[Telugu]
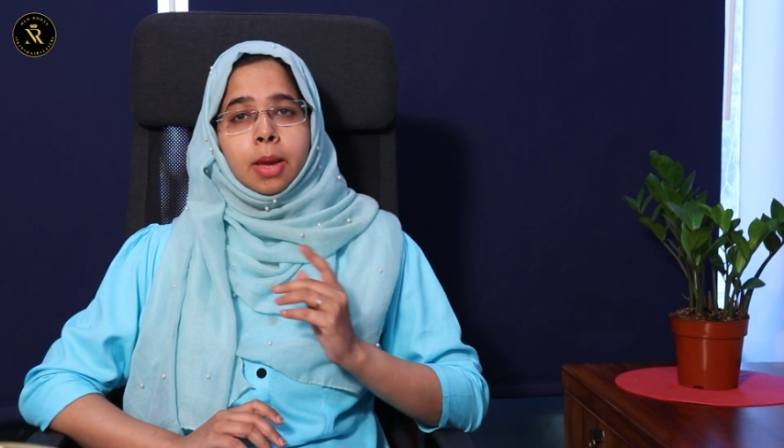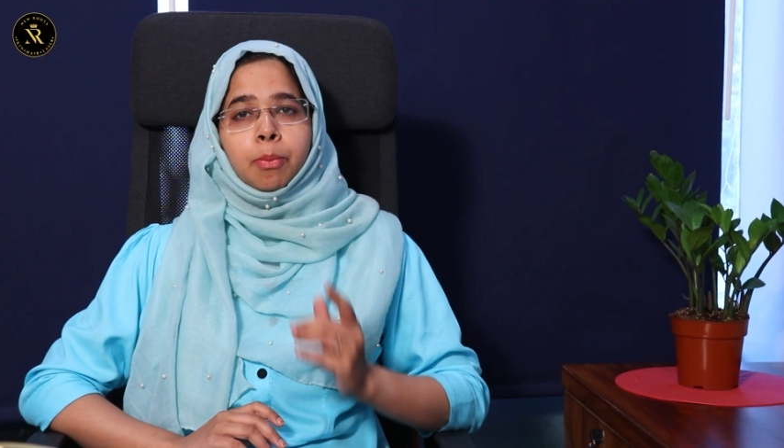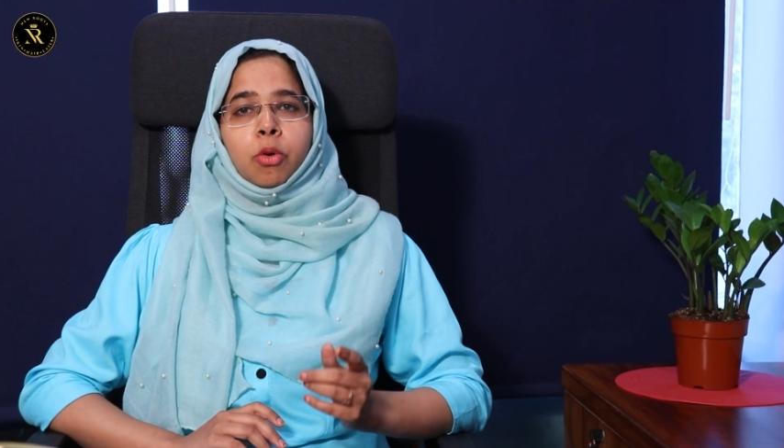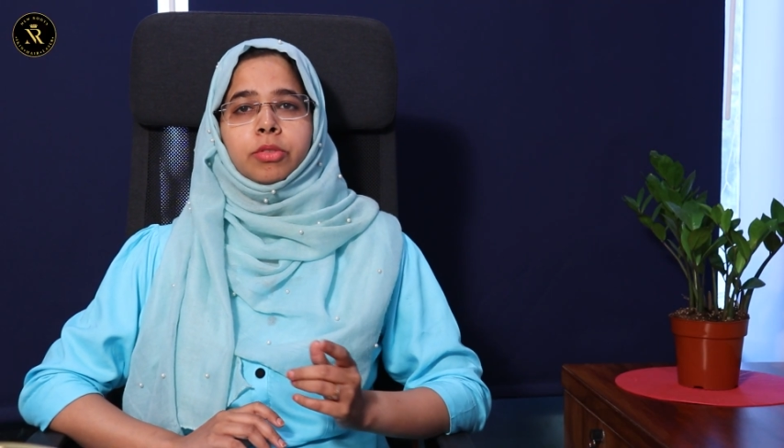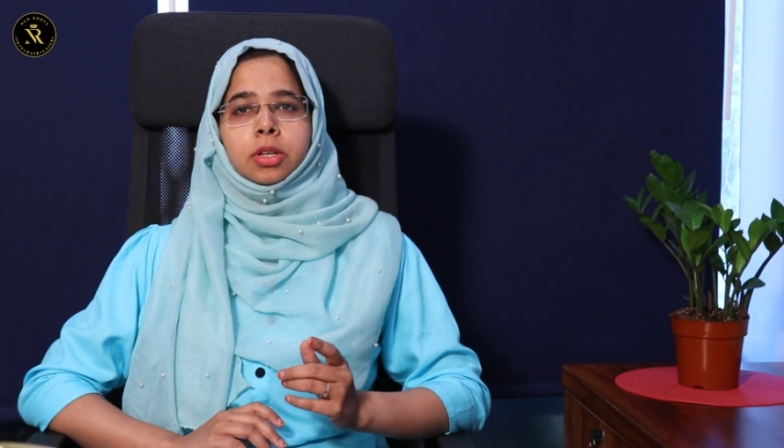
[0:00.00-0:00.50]

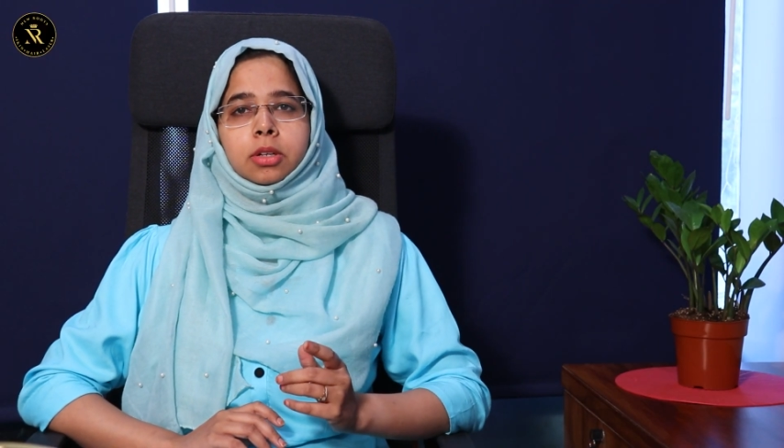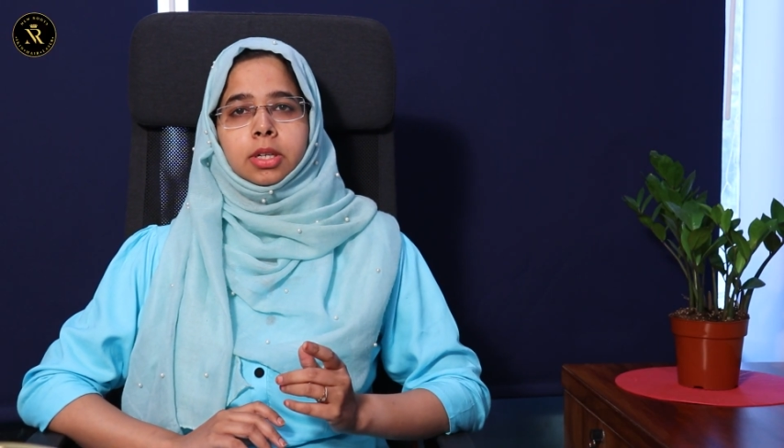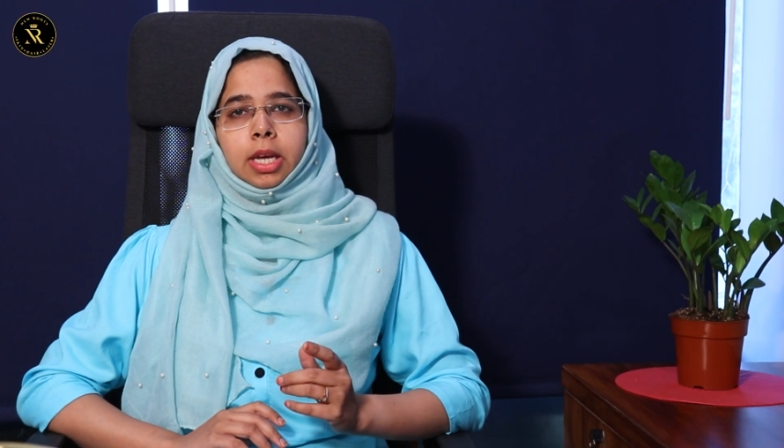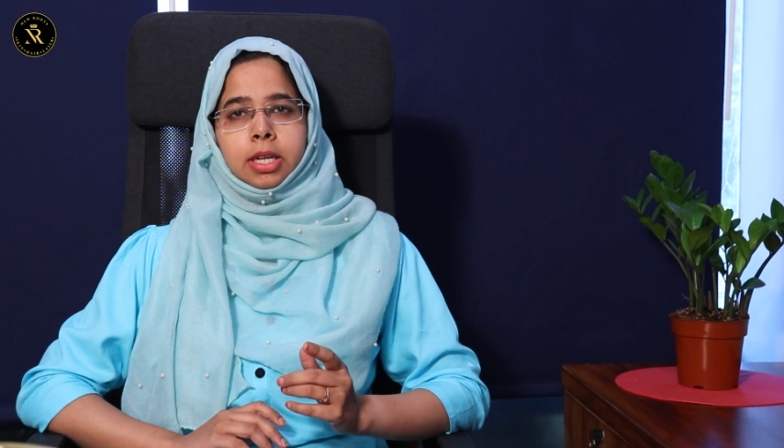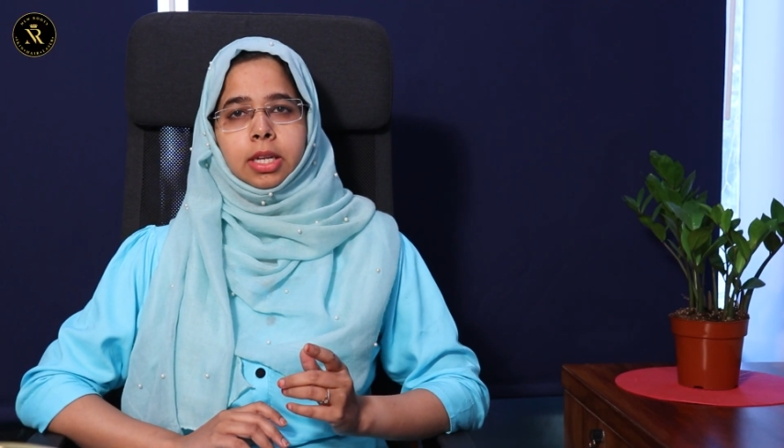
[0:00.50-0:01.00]
డాక్టర్
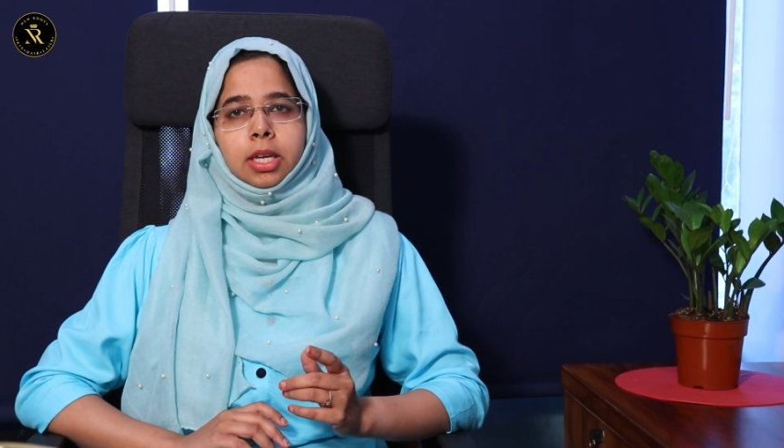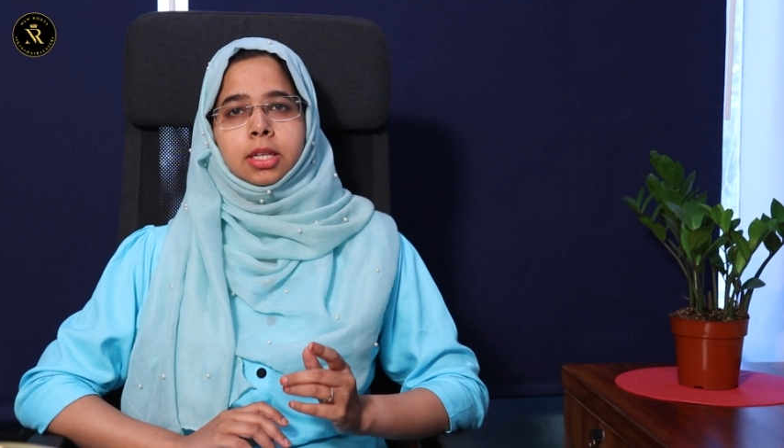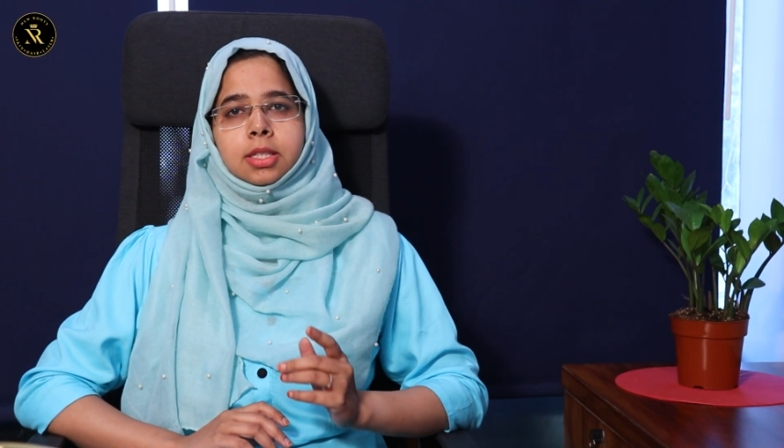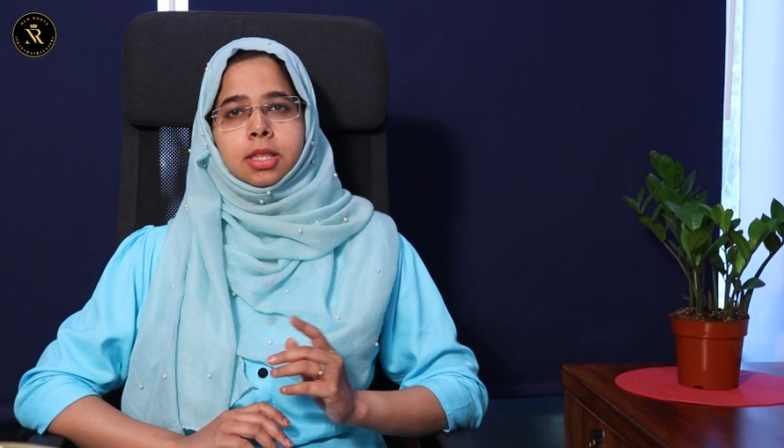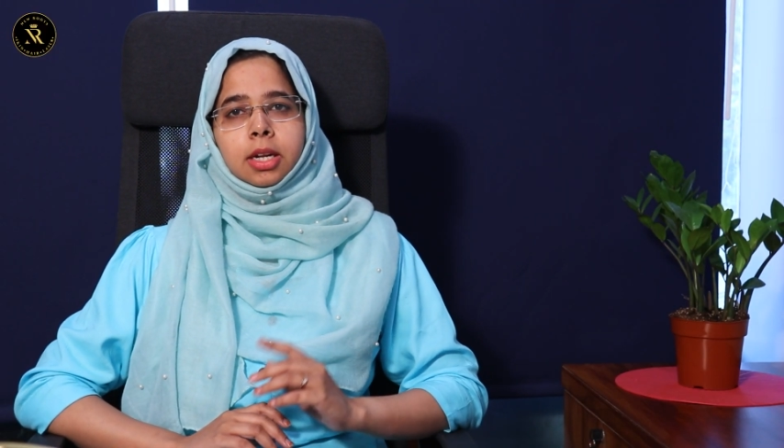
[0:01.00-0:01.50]
ఏ టెక్నిక్
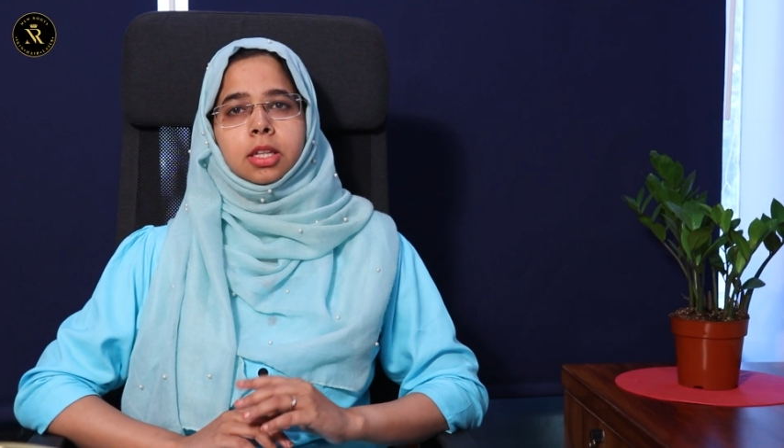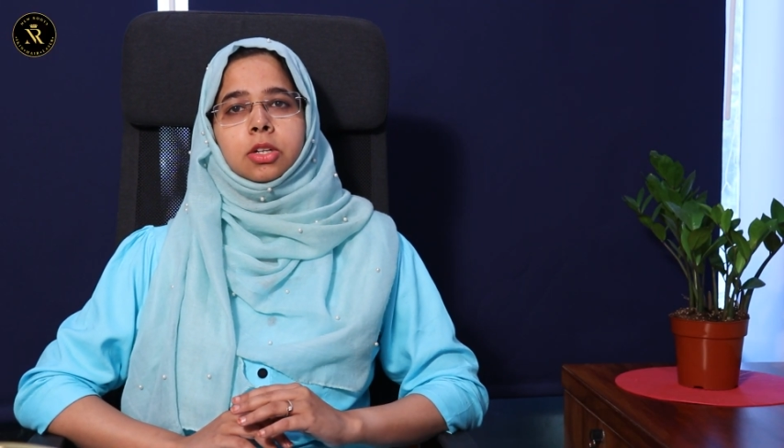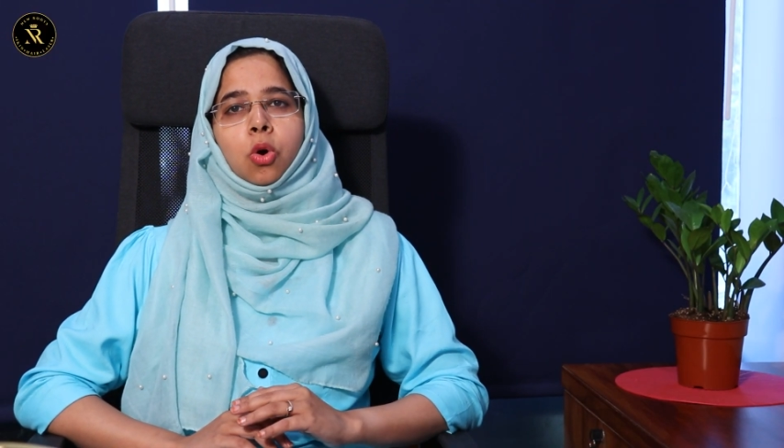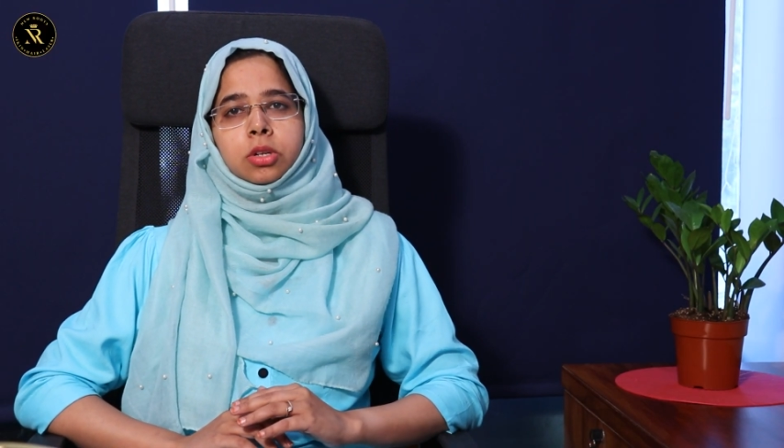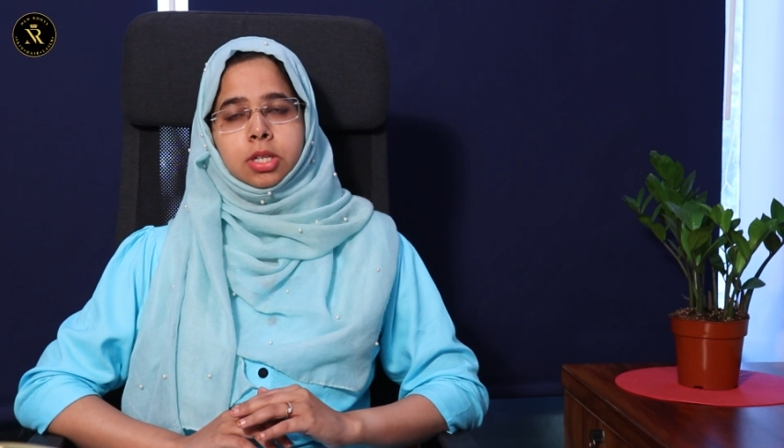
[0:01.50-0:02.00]
ద్వారా మీకు
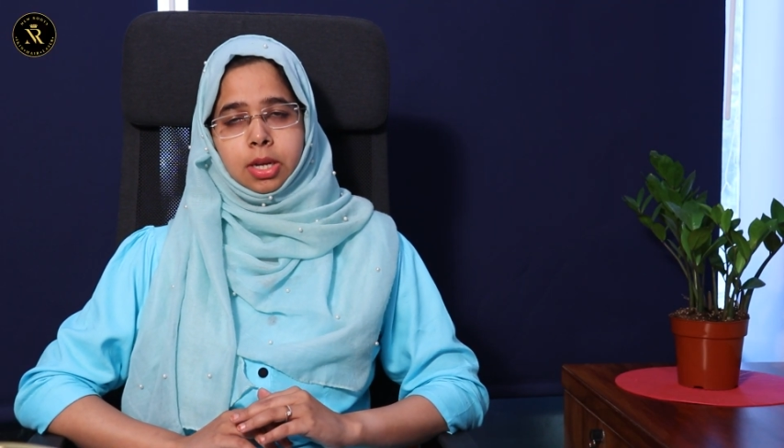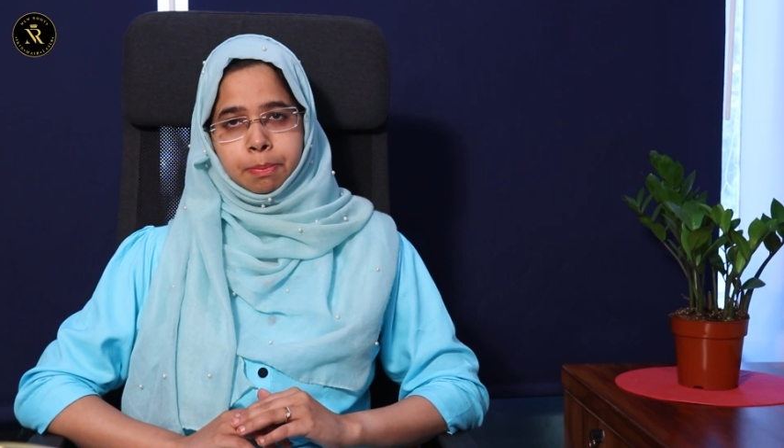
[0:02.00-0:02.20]
సర్జరీ